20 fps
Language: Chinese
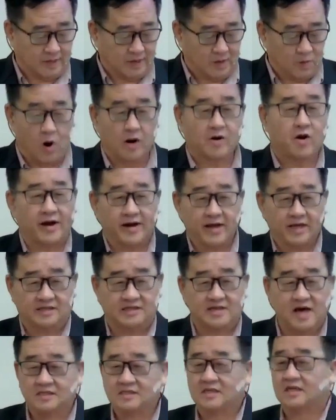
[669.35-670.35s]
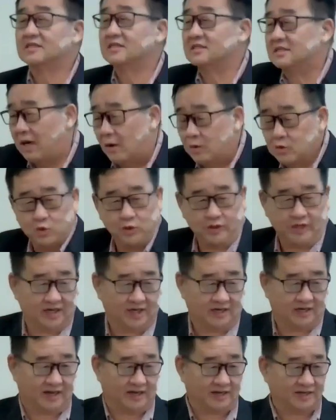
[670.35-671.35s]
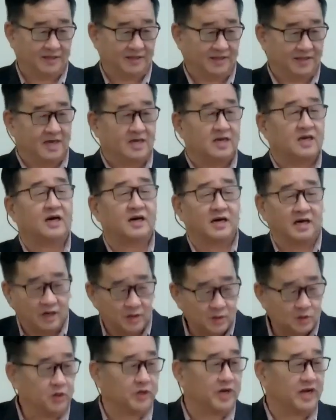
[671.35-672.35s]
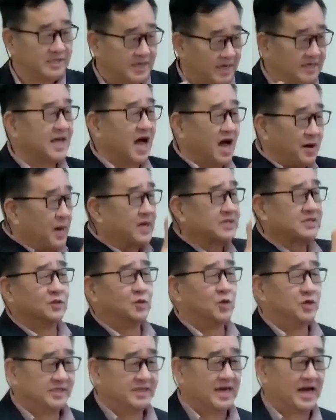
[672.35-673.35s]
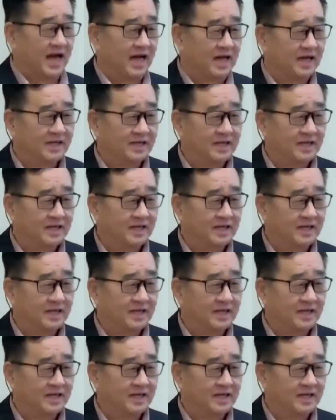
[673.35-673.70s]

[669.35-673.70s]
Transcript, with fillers: 我看你下车就找水喝，喝了水了才搭巴士回家。